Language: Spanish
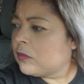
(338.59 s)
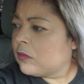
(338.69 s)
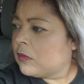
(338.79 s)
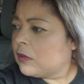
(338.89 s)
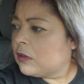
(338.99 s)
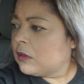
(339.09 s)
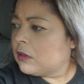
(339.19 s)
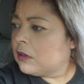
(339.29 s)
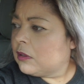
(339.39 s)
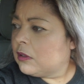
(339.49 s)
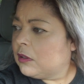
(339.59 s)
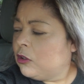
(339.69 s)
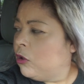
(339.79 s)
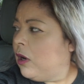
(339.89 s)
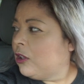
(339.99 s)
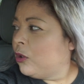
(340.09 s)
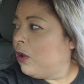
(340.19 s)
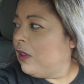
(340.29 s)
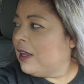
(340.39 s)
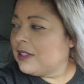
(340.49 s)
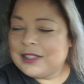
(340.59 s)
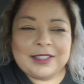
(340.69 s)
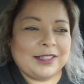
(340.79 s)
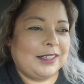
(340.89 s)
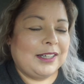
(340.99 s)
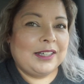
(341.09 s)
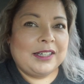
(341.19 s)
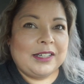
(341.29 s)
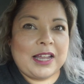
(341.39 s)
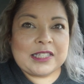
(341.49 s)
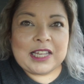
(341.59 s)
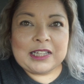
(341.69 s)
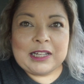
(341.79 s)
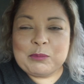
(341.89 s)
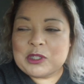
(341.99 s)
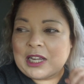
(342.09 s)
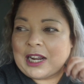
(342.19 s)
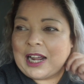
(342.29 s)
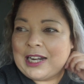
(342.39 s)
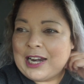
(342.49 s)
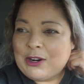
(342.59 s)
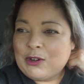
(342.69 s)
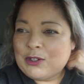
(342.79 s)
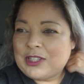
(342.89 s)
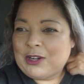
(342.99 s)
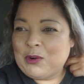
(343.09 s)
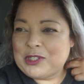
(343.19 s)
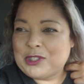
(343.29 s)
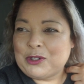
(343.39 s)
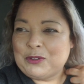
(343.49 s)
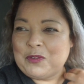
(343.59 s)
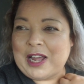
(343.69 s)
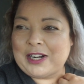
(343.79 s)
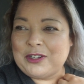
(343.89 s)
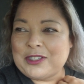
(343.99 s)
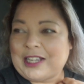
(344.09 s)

No más. No, a todas. Ah. Es que andamos acá lejos de nuestros barrios.